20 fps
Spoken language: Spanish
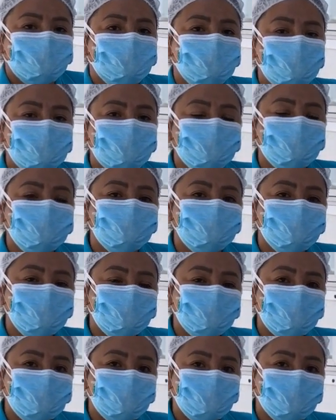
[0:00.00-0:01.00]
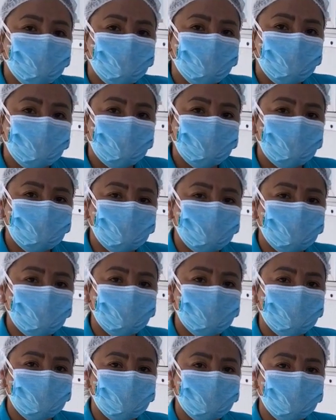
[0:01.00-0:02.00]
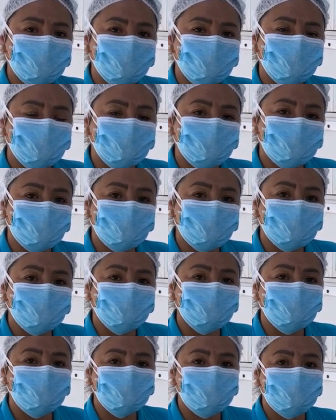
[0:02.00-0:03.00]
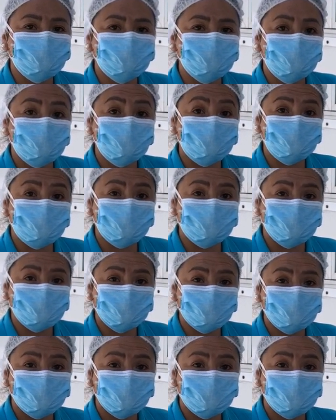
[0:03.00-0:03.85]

Mire, nuestro trabajo es nuestro trabajo es de brindar,